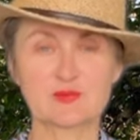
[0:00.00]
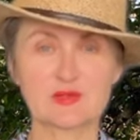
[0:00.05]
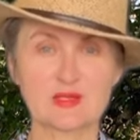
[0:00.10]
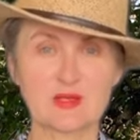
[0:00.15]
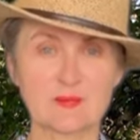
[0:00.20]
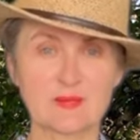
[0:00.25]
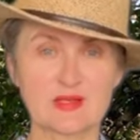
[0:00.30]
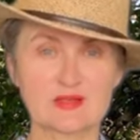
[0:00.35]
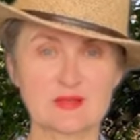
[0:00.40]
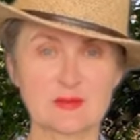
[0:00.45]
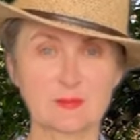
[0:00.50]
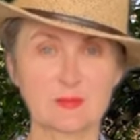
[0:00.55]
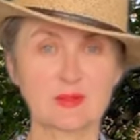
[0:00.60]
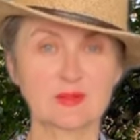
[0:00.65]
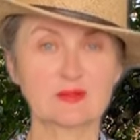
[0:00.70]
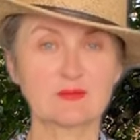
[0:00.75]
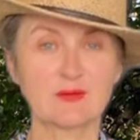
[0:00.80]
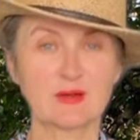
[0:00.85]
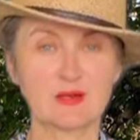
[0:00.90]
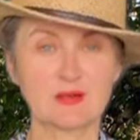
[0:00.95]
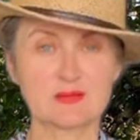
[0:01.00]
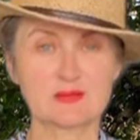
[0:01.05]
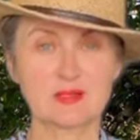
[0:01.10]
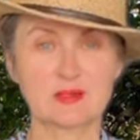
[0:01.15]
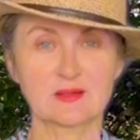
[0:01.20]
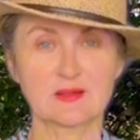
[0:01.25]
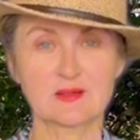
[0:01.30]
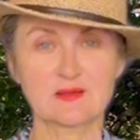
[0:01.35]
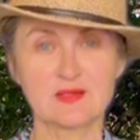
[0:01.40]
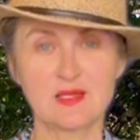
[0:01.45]
заниматься
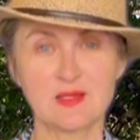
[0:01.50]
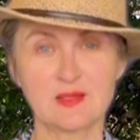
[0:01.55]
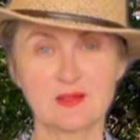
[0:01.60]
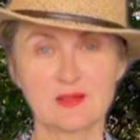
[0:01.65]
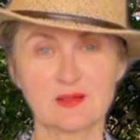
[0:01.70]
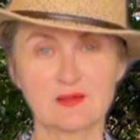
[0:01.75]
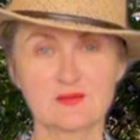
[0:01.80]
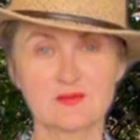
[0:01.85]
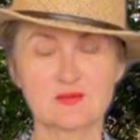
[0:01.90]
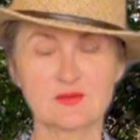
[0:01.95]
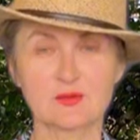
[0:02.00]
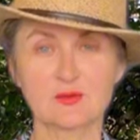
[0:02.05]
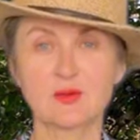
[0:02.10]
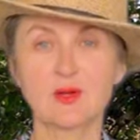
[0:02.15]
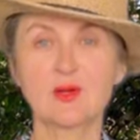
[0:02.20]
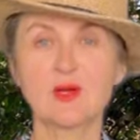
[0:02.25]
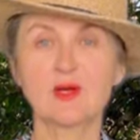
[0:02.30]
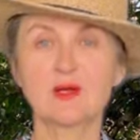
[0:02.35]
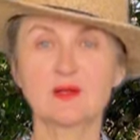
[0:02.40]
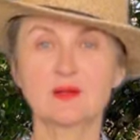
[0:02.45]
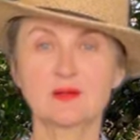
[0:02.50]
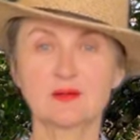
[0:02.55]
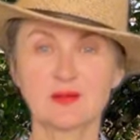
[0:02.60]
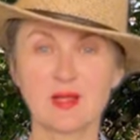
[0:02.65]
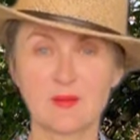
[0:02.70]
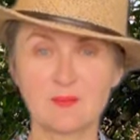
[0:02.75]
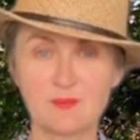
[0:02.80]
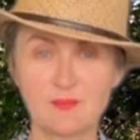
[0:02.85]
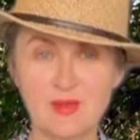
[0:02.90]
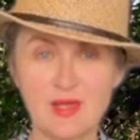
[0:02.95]
благотворительной деятельностью
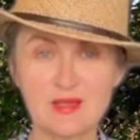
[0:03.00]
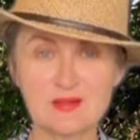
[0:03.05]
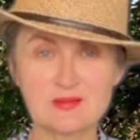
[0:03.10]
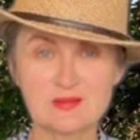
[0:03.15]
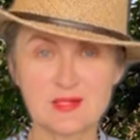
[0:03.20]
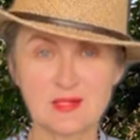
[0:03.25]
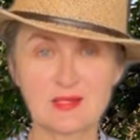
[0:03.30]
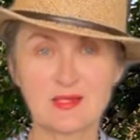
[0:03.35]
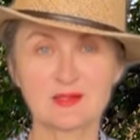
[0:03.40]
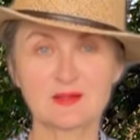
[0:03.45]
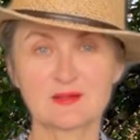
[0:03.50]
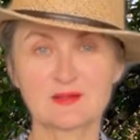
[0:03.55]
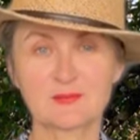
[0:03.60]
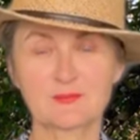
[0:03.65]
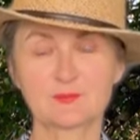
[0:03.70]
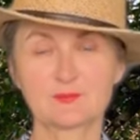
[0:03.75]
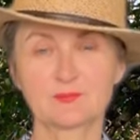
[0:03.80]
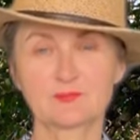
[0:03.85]
на пять лет –